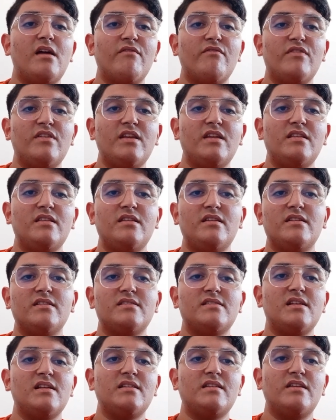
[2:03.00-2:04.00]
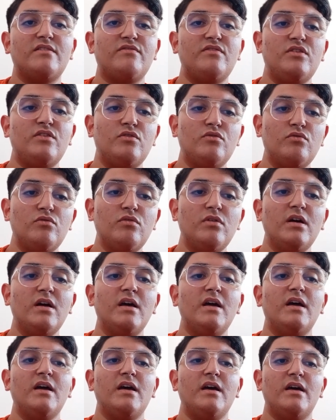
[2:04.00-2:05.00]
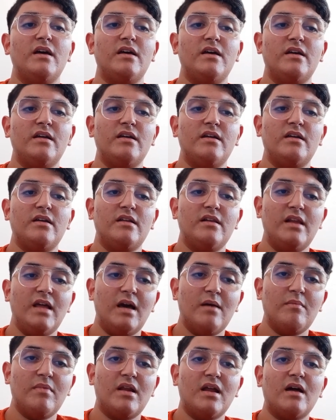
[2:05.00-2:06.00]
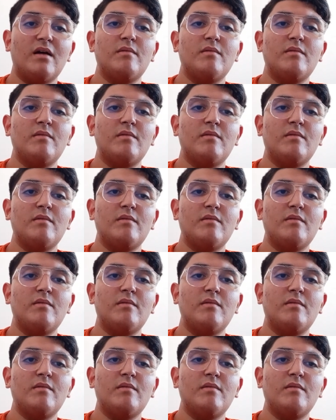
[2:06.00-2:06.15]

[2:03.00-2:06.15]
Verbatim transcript: يلعب في نادي سالتا فيغو اللاعب آه،